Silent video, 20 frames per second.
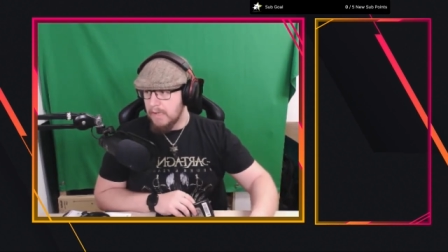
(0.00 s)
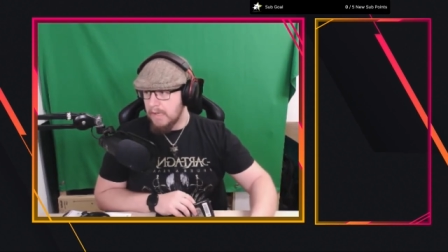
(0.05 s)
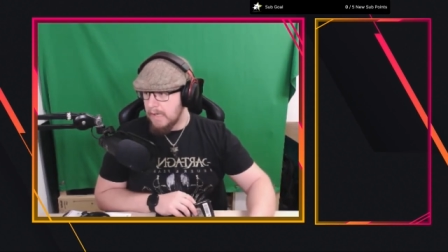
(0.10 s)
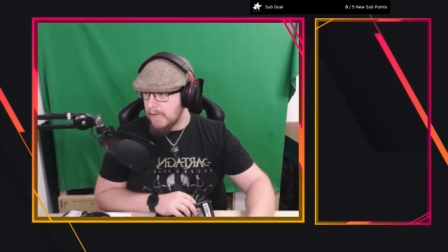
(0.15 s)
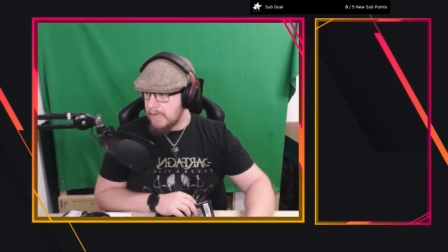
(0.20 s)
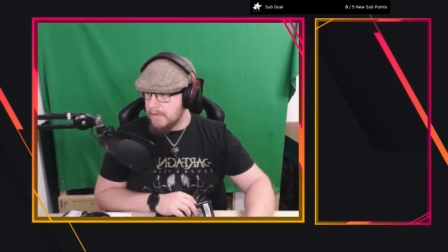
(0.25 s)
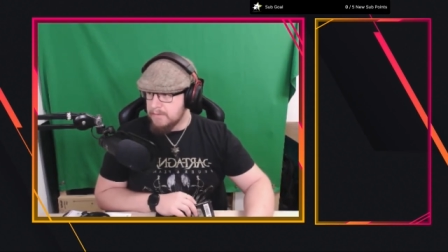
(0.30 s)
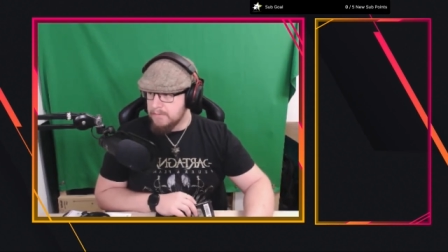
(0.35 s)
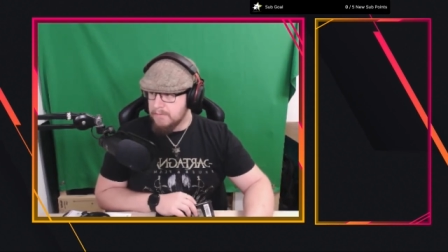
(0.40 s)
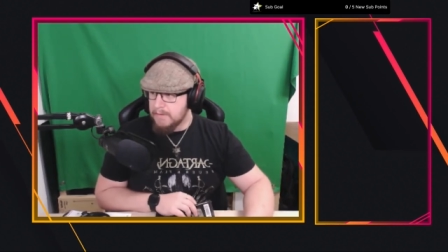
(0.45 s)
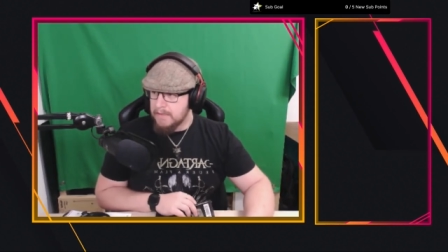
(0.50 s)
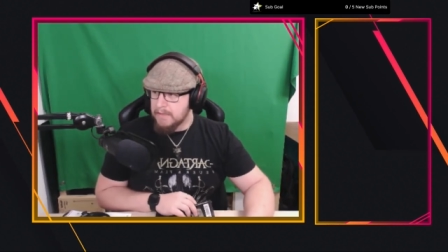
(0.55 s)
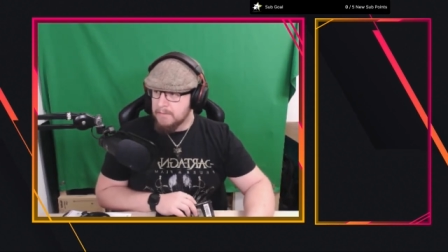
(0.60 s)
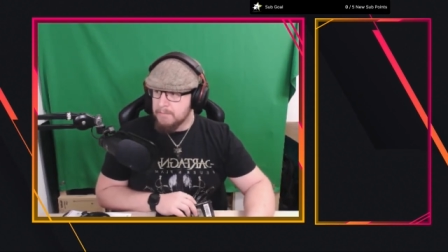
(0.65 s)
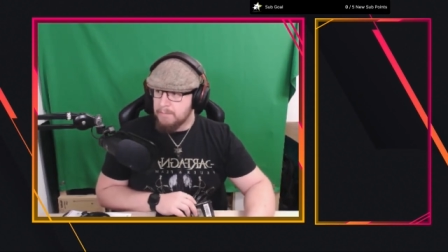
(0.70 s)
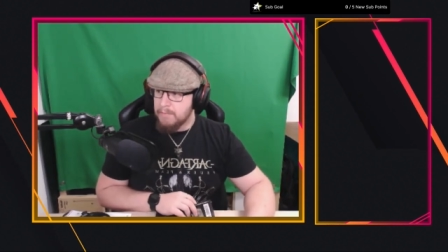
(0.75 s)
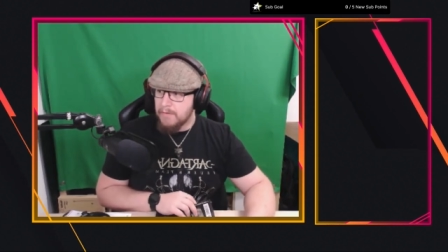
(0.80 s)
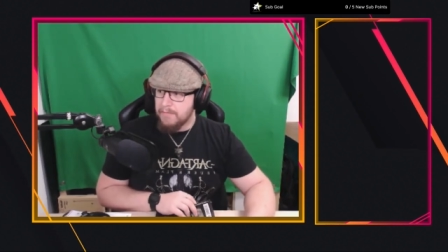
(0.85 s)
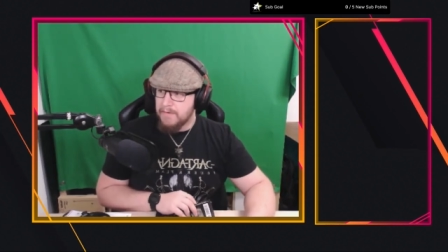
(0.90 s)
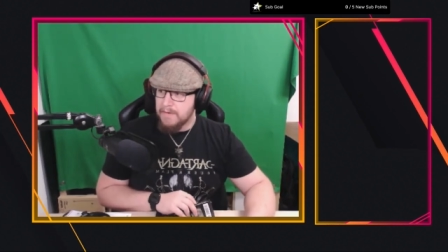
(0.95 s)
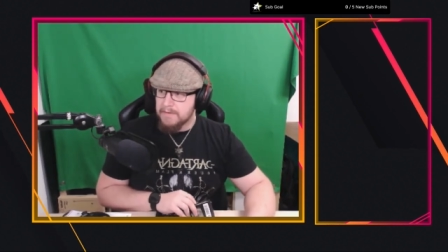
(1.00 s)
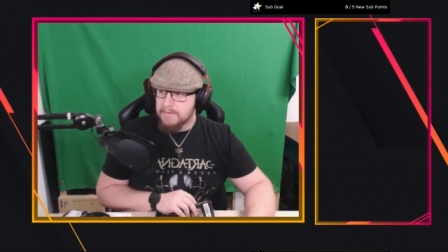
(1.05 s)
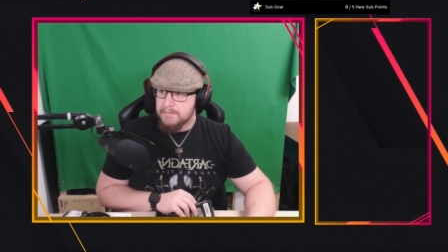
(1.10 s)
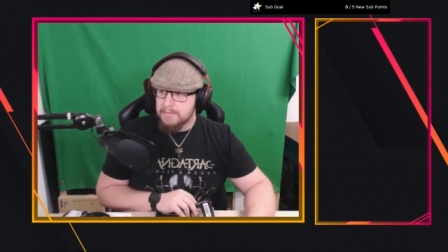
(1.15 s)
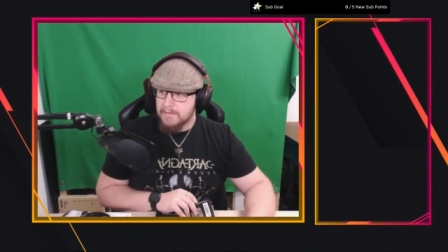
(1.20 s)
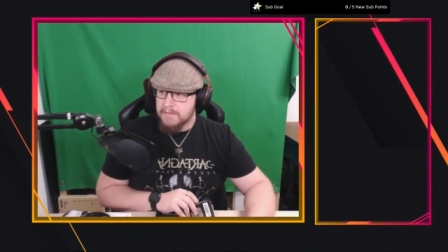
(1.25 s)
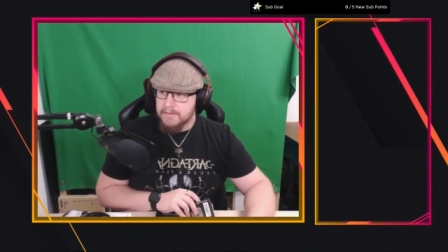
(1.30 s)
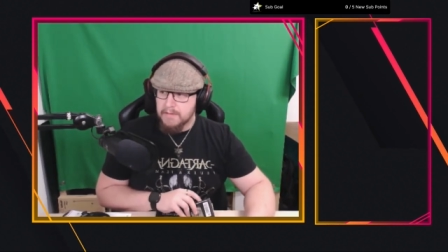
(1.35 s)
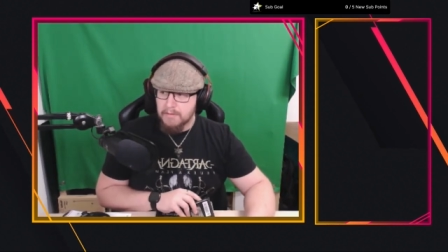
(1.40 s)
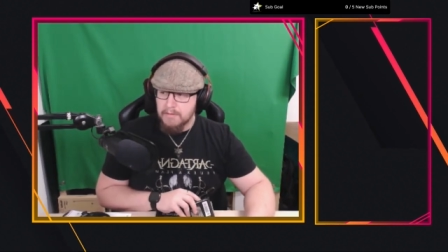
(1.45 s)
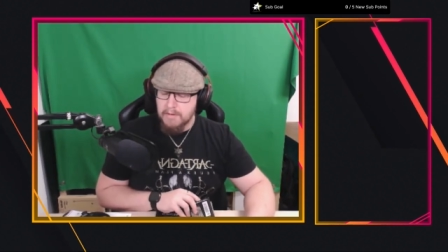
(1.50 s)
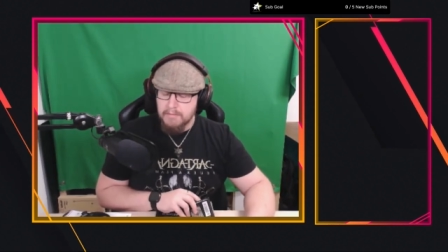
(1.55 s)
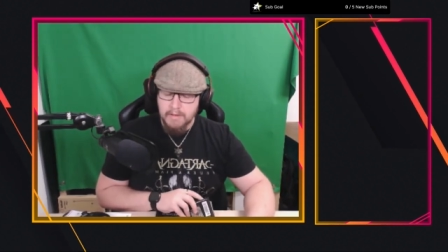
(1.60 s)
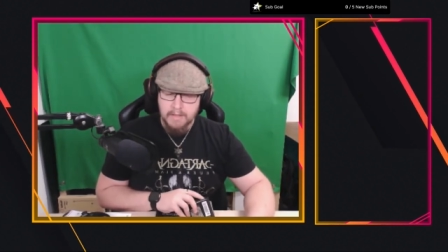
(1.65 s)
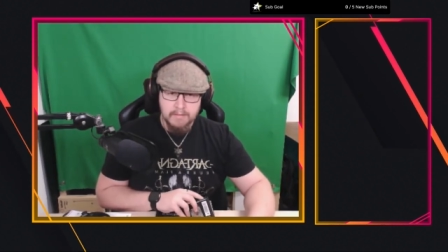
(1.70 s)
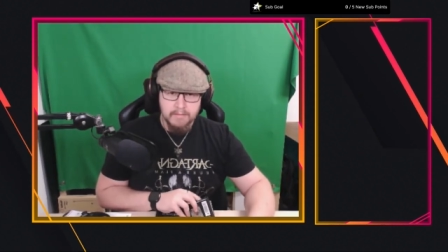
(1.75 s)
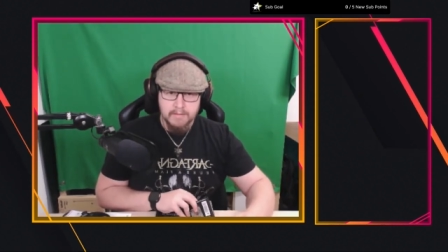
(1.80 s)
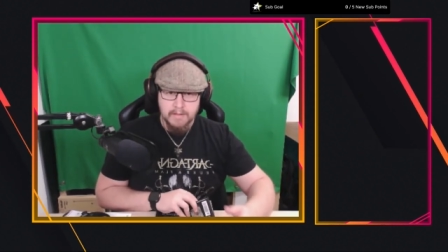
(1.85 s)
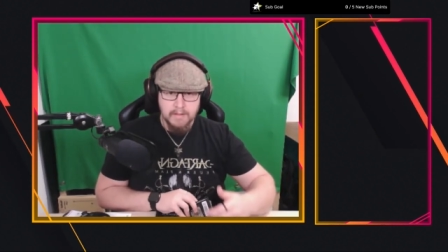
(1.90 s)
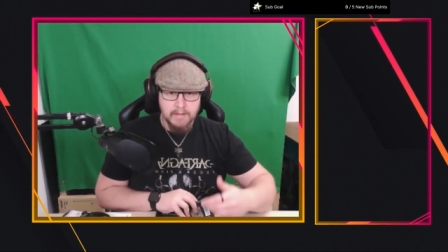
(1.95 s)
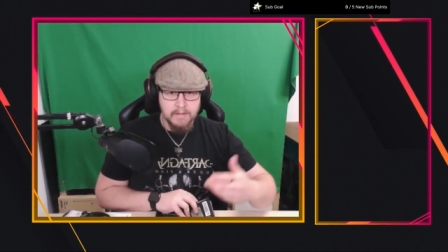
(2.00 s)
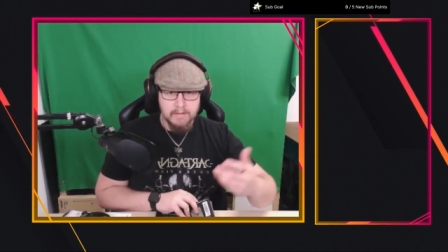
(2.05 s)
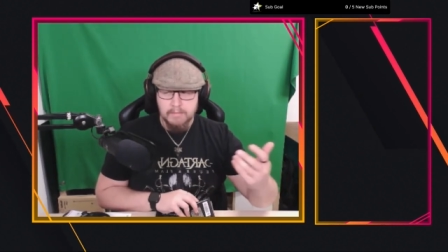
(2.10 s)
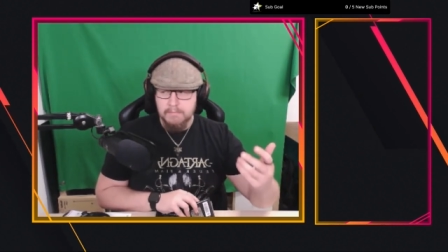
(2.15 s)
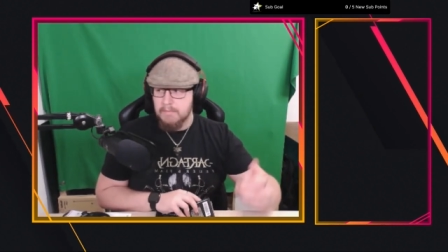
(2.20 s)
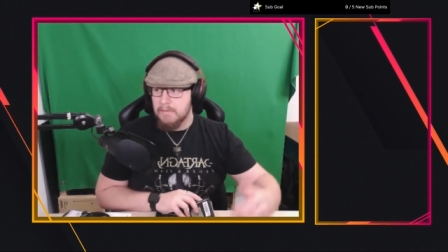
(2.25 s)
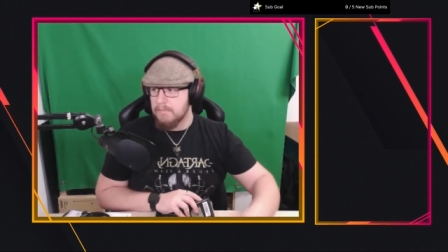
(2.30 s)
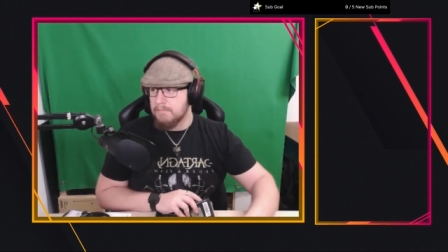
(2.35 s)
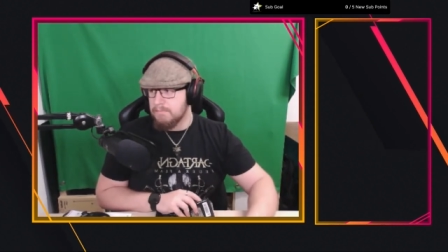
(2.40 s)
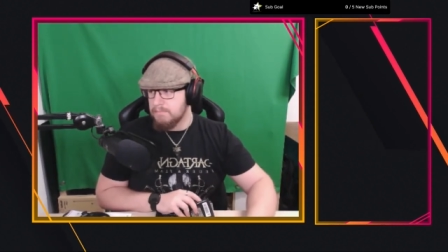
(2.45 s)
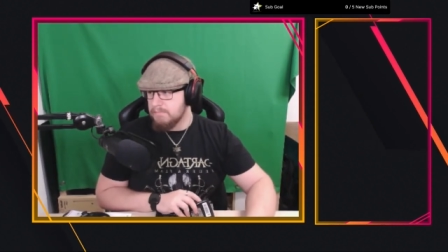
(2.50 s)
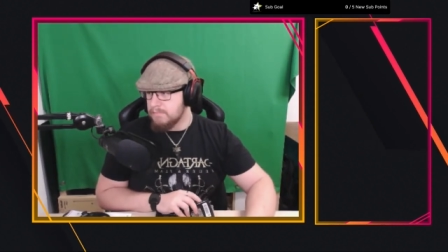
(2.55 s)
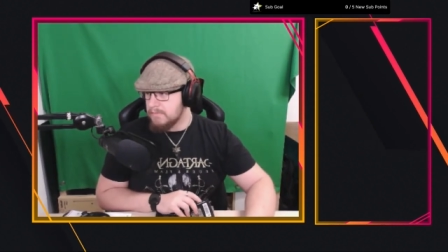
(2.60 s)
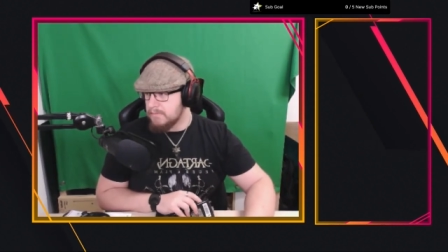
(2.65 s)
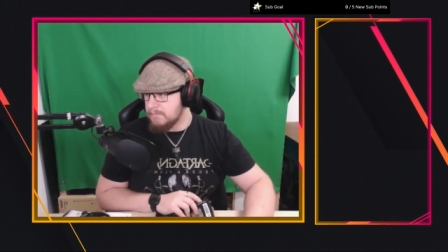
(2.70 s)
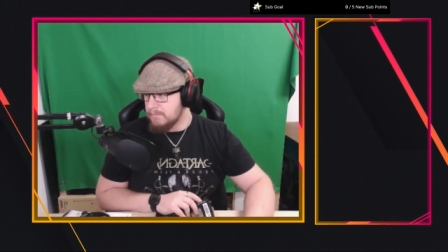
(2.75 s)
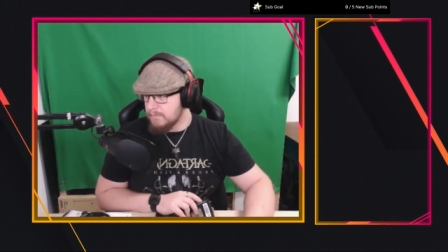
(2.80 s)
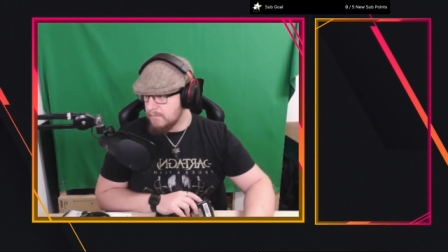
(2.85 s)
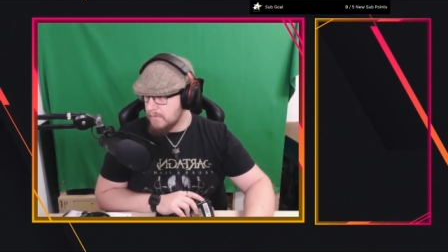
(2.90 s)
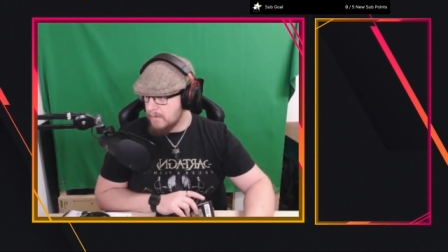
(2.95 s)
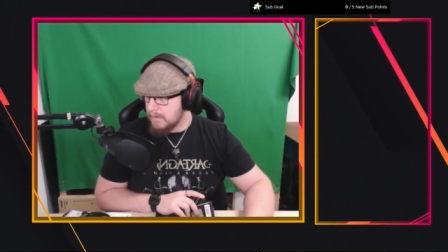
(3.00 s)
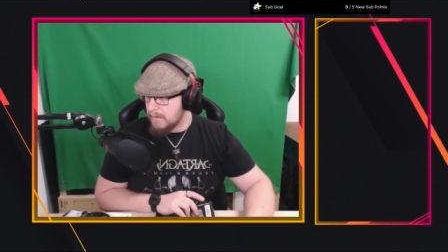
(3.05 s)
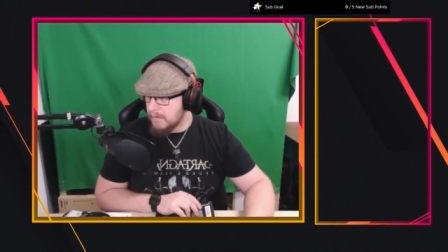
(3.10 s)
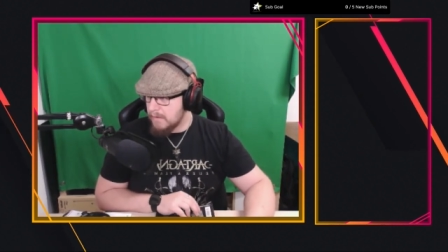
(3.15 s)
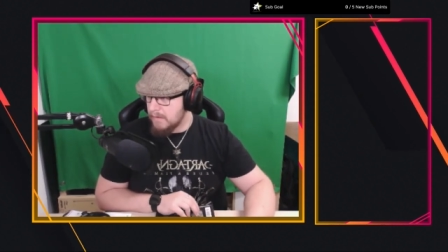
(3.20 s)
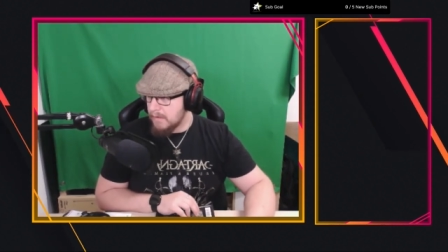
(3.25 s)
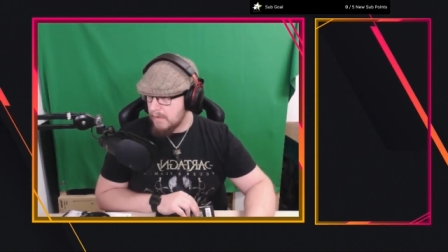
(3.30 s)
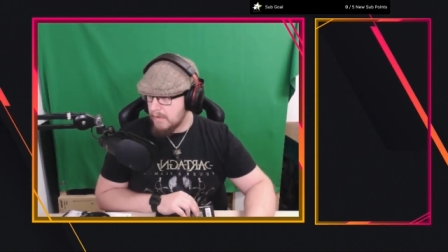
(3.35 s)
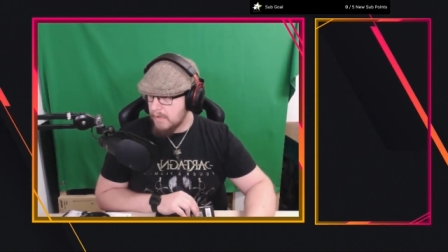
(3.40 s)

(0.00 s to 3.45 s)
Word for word: Elden Ring Perfect Story Run oder äh,